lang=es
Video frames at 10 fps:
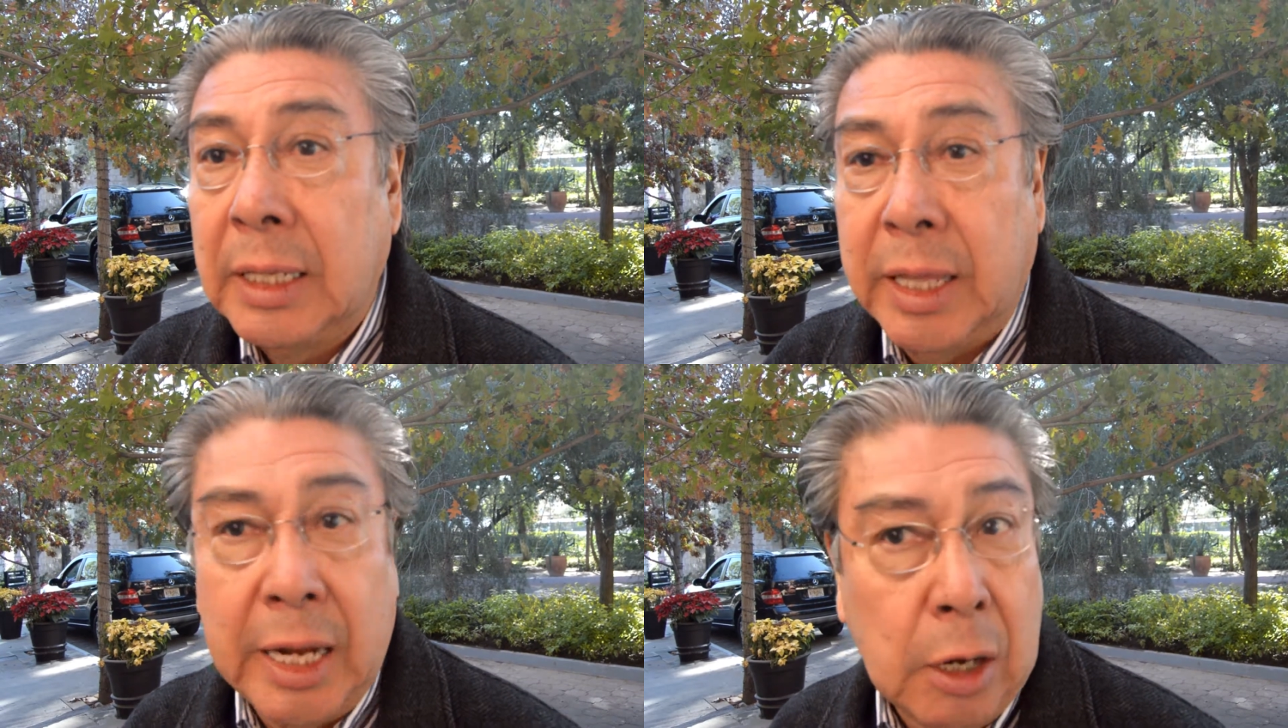
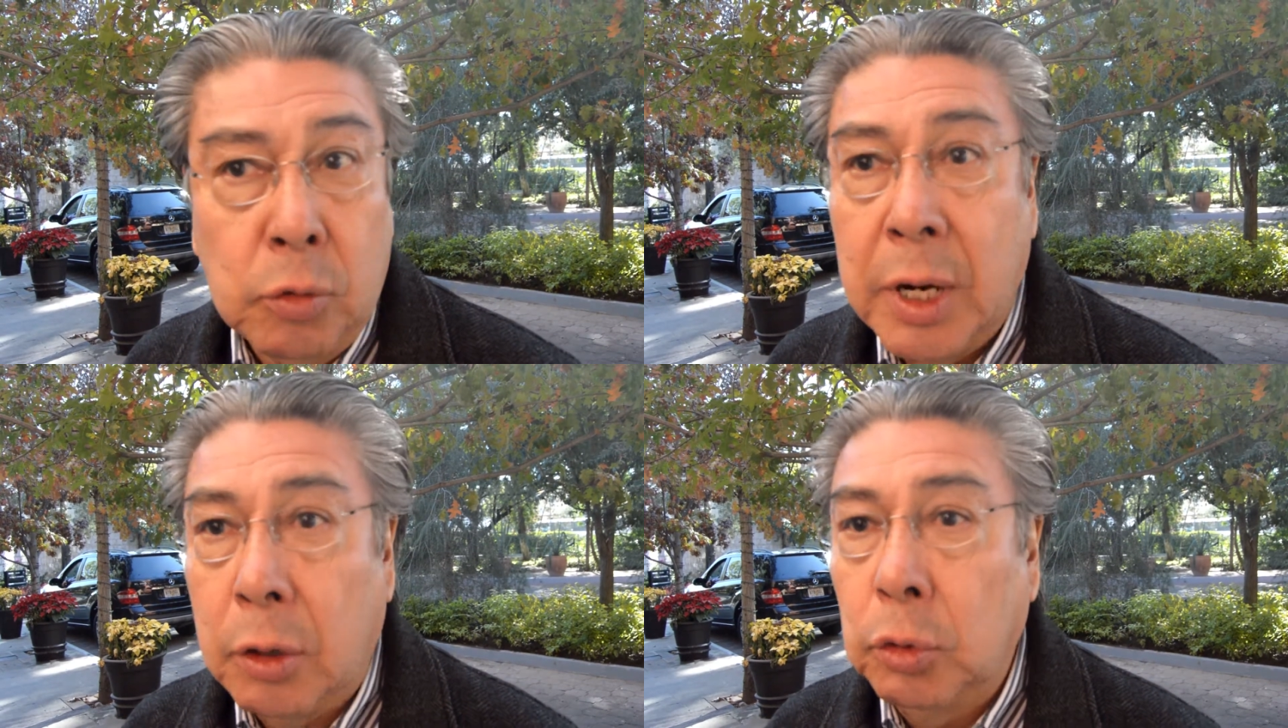tenían
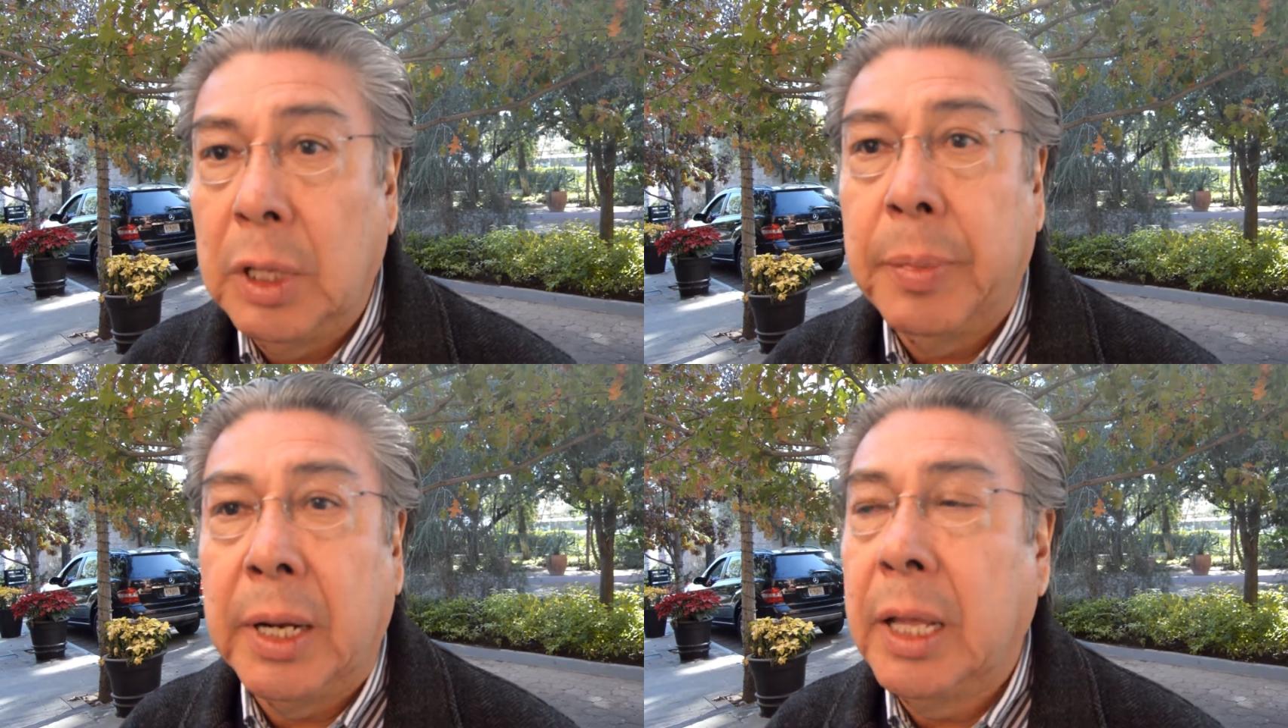una ruta
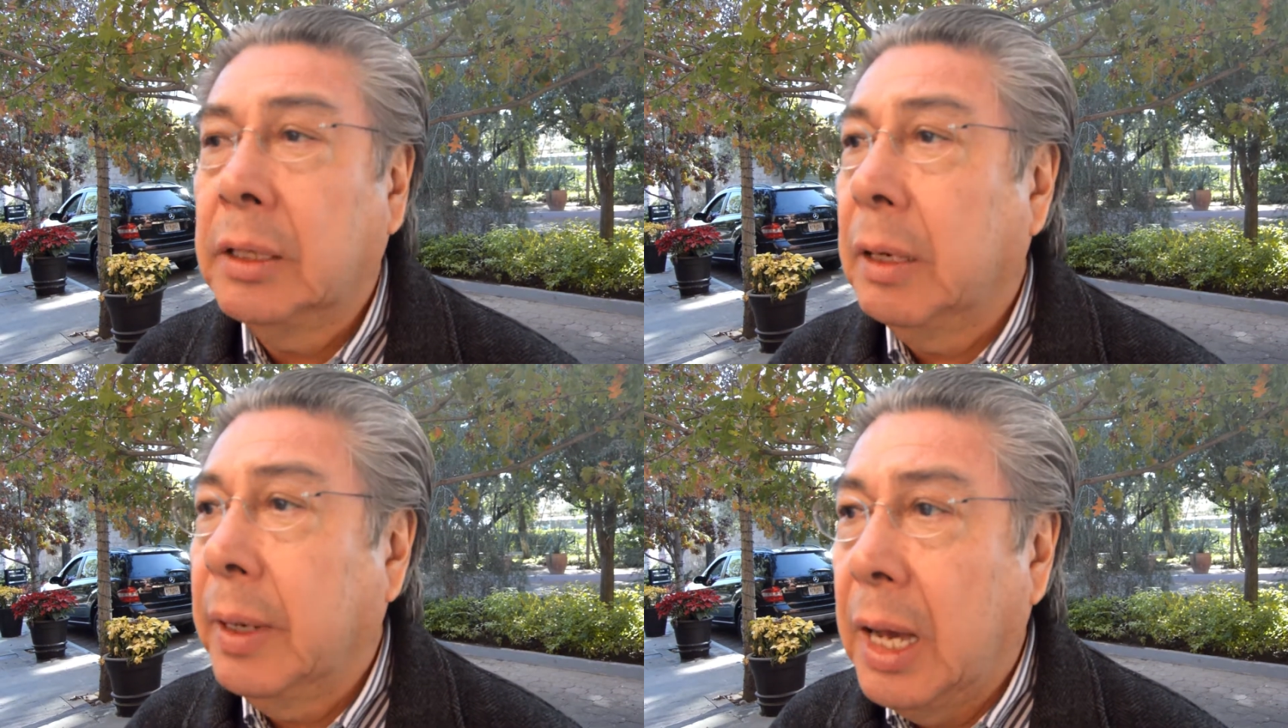para ir a
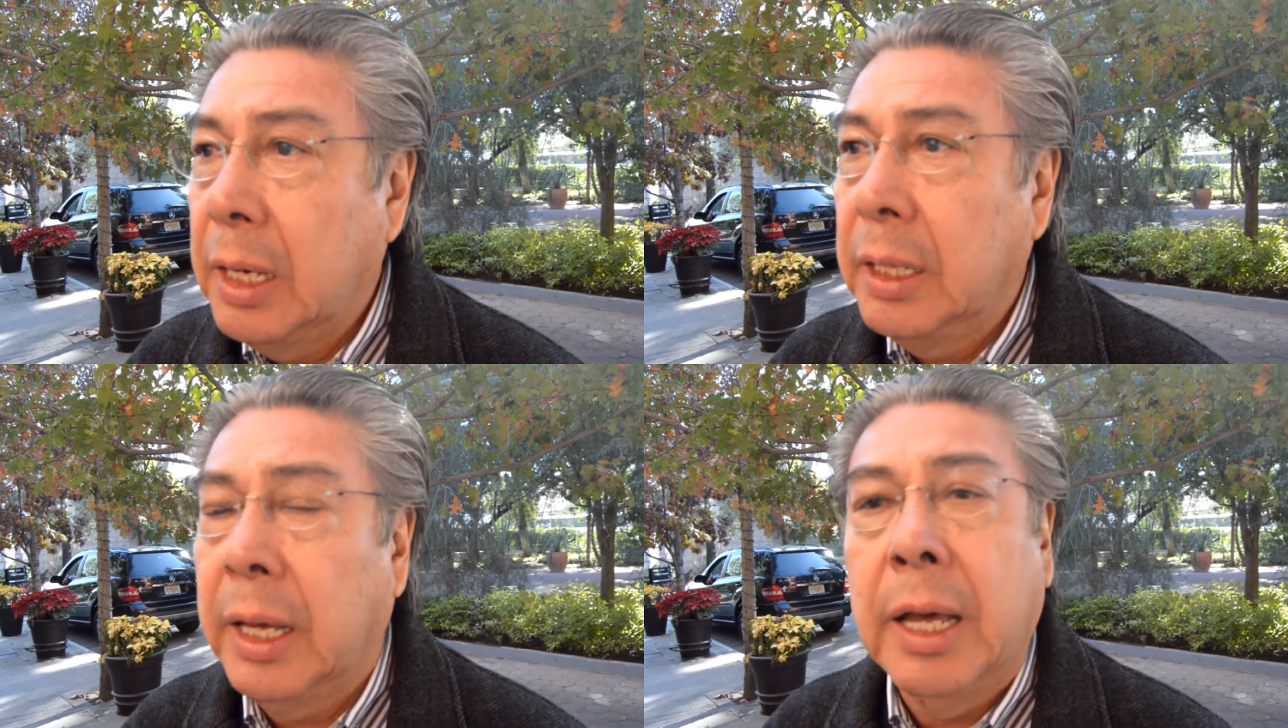trabajar y
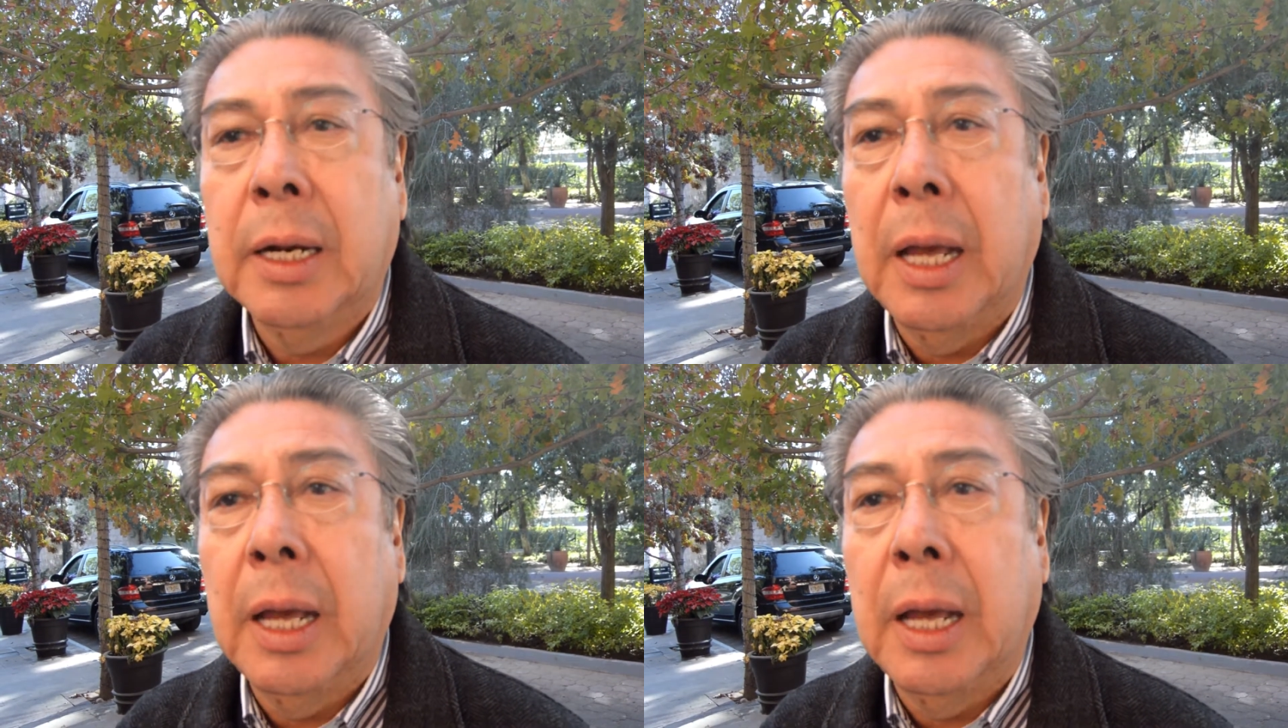dejar